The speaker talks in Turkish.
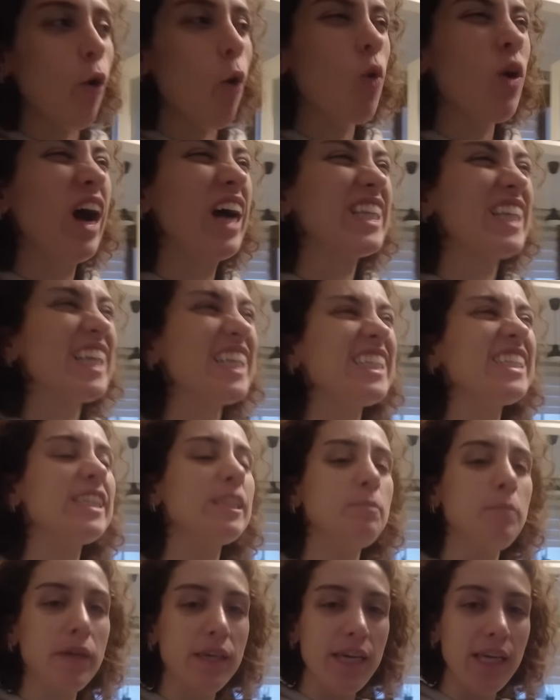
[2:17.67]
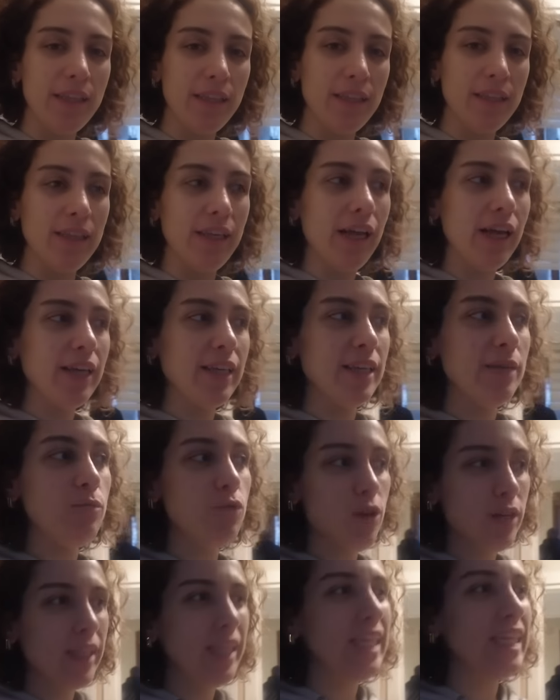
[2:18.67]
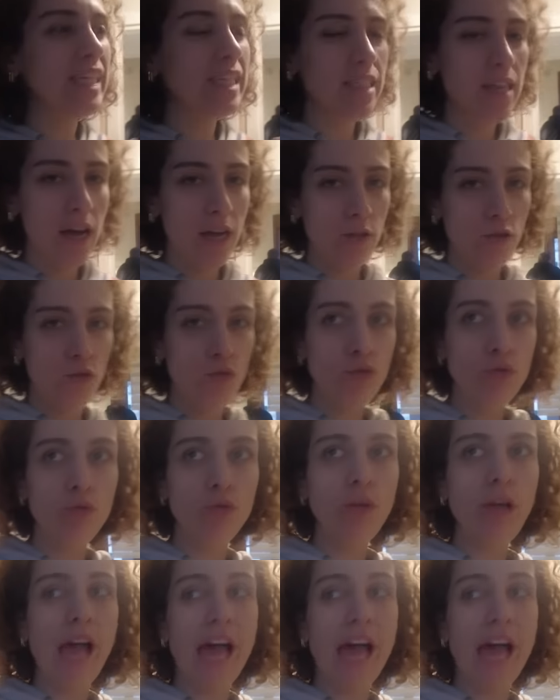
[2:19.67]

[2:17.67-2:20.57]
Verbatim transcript: o kadar hızlı paketlediler ki bu arada iki saat sürdü.